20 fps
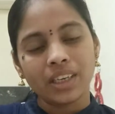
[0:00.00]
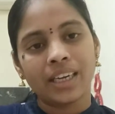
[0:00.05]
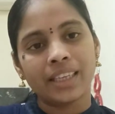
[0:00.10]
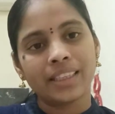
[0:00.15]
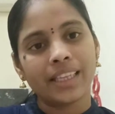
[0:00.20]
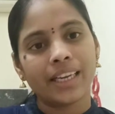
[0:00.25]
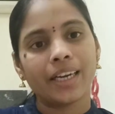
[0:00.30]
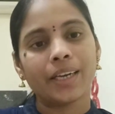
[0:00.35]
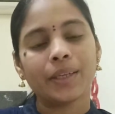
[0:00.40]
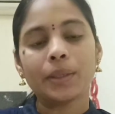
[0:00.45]

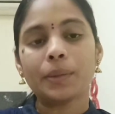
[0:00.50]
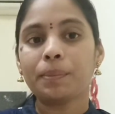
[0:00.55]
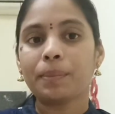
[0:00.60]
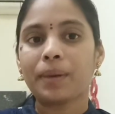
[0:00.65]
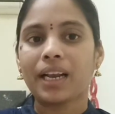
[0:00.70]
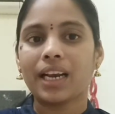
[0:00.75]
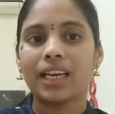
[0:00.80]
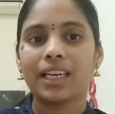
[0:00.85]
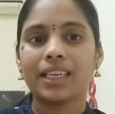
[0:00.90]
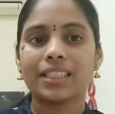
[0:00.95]
అంతేకాదు
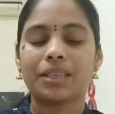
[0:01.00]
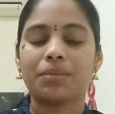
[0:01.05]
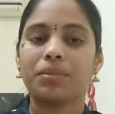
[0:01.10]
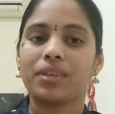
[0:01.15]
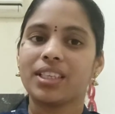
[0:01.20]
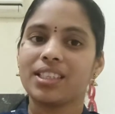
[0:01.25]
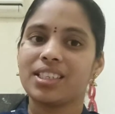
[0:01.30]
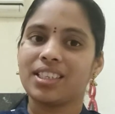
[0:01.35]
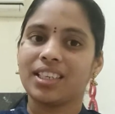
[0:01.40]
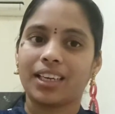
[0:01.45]
పిల్లలకి
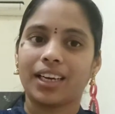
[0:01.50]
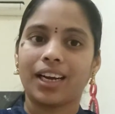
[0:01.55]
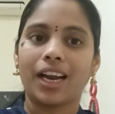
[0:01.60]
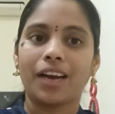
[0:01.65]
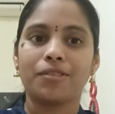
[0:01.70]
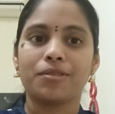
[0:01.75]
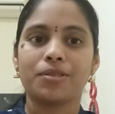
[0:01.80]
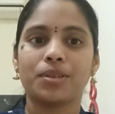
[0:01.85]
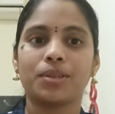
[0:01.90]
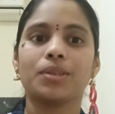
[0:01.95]
సంబంధించిన
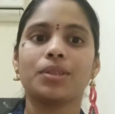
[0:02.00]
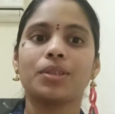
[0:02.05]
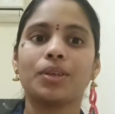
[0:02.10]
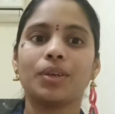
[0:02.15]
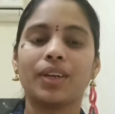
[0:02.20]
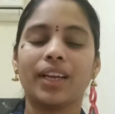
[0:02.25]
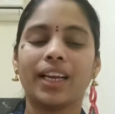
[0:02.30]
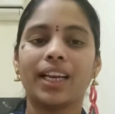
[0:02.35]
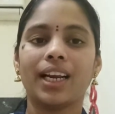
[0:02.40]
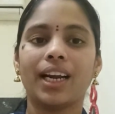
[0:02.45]
క్రాఫ్ట్స్ సో
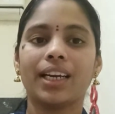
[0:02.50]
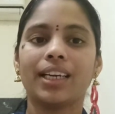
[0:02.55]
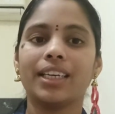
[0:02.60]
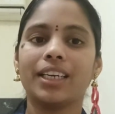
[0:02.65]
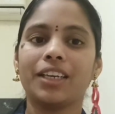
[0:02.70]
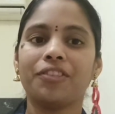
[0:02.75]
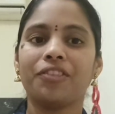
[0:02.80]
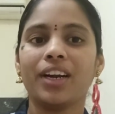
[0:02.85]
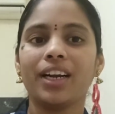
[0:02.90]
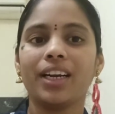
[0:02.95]
ఇలాంటి
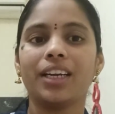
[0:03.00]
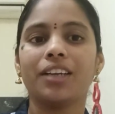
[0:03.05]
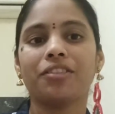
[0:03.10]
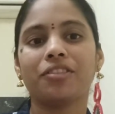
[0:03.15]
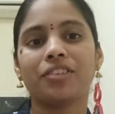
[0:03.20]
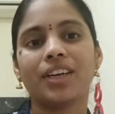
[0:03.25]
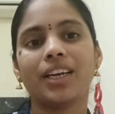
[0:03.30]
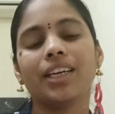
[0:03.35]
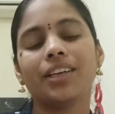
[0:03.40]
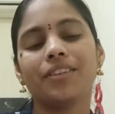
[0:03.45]
డిఫరెంట్
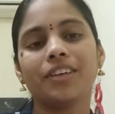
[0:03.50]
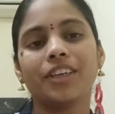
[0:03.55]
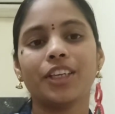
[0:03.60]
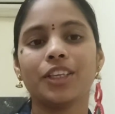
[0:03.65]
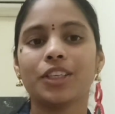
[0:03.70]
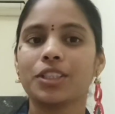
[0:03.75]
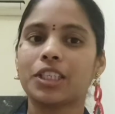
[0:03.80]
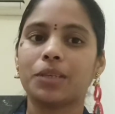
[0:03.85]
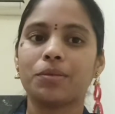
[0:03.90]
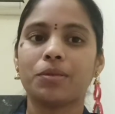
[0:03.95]
డిఫరెంట్
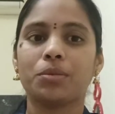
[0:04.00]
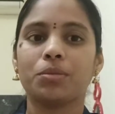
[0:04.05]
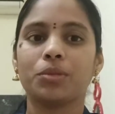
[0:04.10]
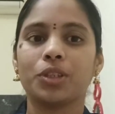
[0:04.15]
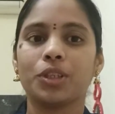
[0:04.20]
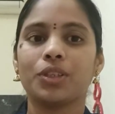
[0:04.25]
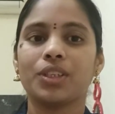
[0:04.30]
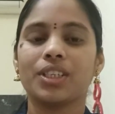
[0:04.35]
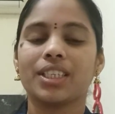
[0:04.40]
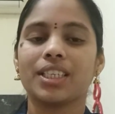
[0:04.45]
వీడియోస్తో మీ
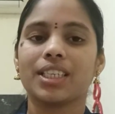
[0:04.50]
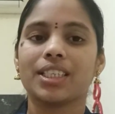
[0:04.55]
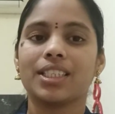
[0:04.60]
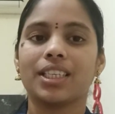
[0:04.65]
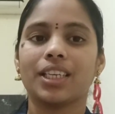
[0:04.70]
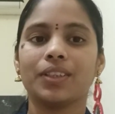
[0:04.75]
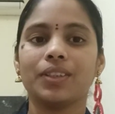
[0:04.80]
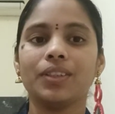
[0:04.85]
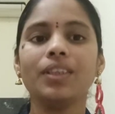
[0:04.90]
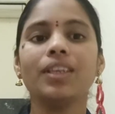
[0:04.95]
ముందుకు
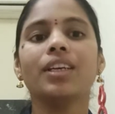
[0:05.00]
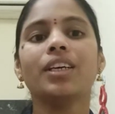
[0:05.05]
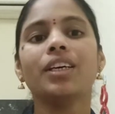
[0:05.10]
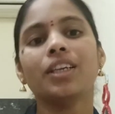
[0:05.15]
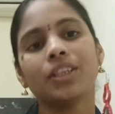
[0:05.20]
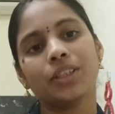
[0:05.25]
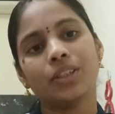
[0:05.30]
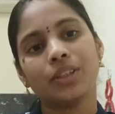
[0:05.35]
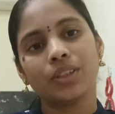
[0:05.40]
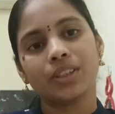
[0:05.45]
వచ్చేస్తాను
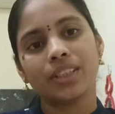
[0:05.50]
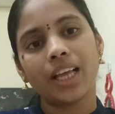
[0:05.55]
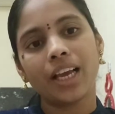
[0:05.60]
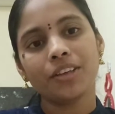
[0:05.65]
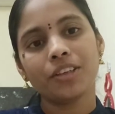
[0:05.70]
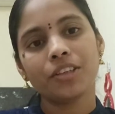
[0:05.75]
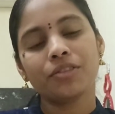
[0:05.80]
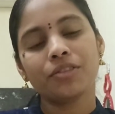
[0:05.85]
సో థ్యాంక్